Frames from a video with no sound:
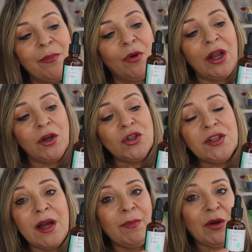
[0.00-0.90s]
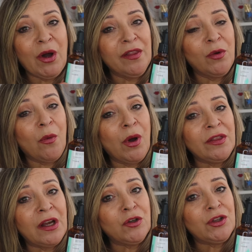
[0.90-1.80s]
y por la noche aplicando unas
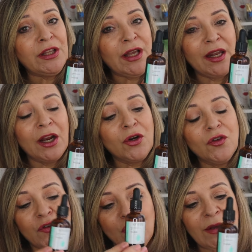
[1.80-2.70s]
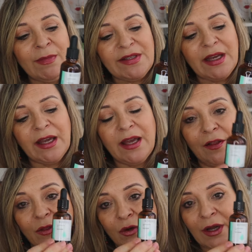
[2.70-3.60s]
cuantas gotitas en el rostro y
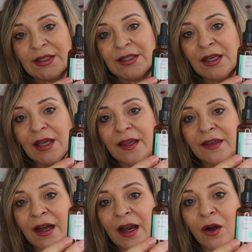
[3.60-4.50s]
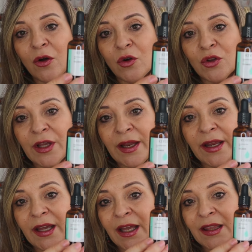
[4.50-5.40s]
masajeando. Así que ya os
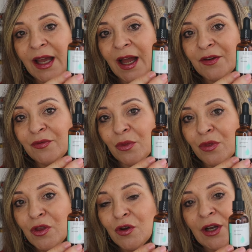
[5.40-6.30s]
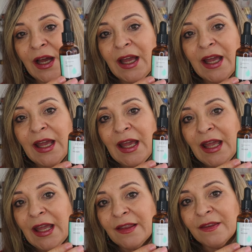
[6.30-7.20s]
contaré qué tal funciona
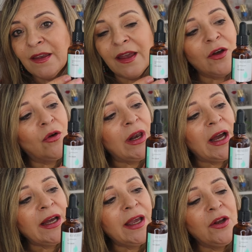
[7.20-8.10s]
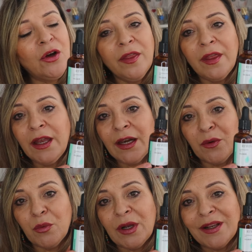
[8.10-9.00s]
este colágeno de
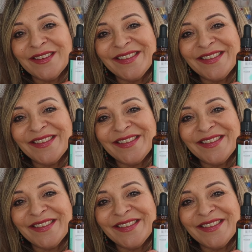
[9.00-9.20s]
Revuel.